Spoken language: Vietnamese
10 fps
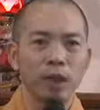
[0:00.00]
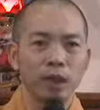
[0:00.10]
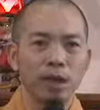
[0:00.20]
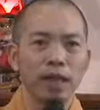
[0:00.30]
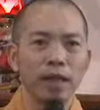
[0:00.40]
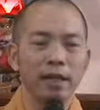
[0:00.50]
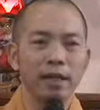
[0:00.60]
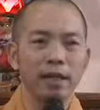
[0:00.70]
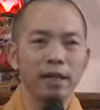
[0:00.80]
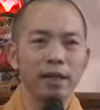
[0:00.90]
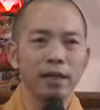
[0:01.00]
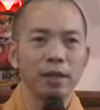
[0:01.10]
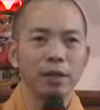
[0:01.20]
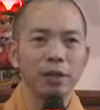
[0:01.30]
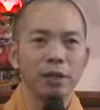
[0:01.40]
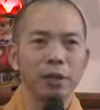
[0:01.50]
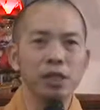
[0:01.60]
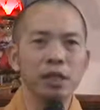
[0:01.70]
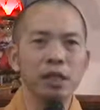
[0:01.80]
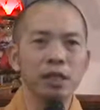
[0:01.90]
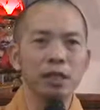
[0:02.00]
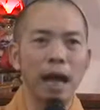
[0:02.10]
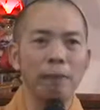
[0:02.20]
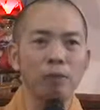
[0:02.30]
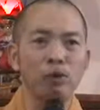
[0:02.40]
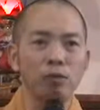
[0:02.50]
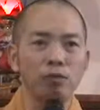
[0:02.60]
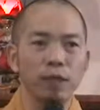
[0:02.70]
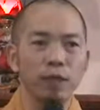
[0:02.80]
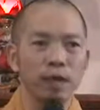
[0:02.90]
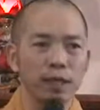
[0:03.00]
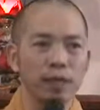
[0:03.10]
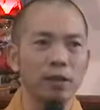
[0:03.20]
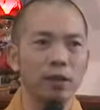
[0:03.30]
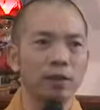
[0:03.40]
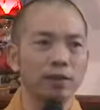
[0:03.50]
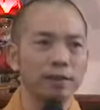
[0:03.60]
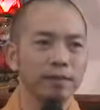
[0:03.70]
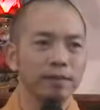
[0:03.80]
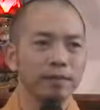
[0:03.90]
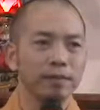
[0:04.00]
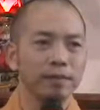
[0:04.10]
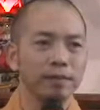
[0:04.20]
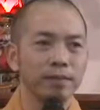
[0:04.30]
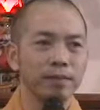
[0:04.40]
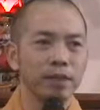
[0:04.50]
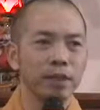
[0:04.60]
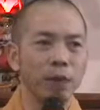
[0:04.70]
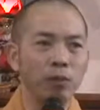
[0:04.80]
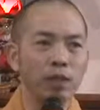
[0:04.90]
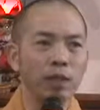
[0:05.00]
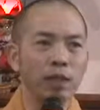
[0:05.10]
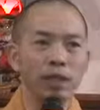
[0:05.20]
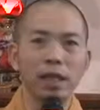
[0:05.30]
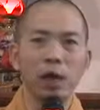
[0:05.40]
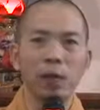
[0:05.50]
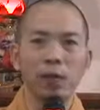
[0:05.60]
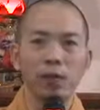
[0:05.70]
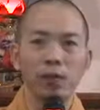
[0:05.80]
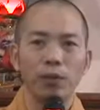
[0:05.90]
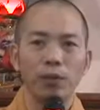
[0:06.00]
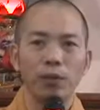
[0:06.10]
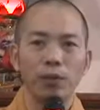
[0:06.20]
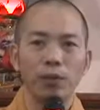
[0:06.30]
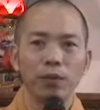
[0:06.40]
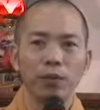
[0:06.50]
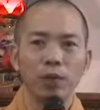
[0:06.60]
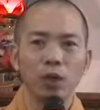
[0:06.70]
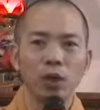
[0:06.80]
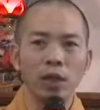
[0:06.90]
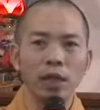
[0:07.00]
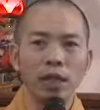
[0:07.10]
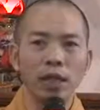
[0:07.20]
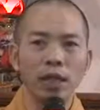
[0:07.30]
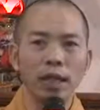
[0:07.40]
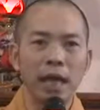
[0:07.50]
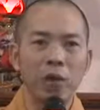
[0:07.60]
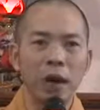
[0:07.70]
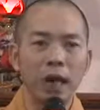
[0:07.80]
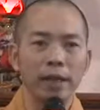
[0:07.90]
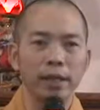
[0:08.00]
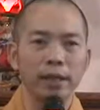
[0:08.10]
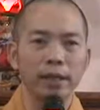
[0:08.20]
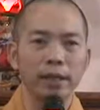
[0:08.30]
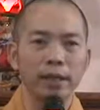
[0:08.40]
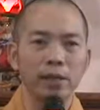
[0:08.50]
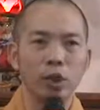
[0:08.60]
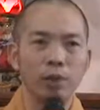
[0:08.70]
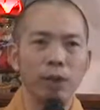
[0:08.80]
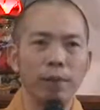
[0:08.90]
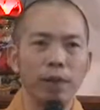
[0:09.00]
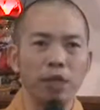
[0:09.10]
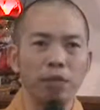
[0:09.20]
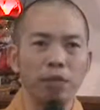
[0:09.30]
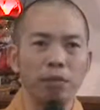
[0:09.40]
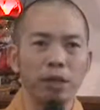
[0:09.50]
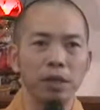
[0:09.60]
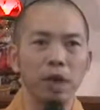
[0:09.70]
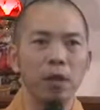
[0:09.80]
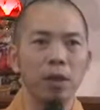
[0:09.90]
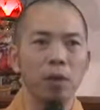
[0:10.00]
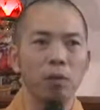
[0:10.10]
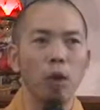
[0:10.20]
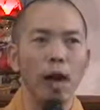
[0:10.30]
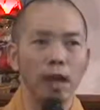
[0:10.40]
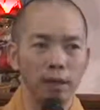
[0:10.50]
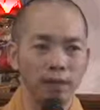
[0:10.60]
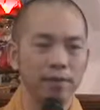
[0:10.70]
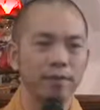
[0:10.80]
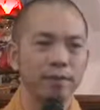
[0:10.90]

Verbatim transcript: thực hiện dựa trên cảm xúc và sở thích thôi, chứ không dựa trên cái đầu. Cho nên đi ra ngoài tốt nghiệp ra trường bị thất vọng quá lớn.